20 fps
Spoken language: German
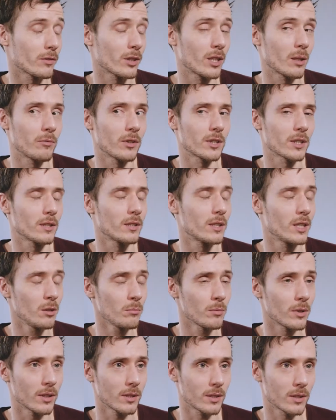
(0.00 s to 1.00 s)
davon ab, was dein
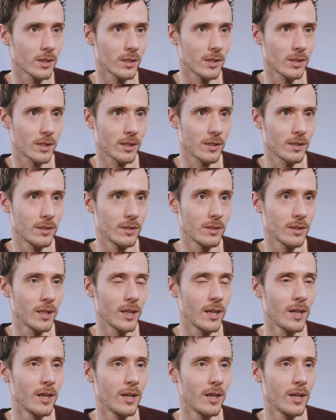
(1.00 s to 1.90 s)
Thema ist tatsächlich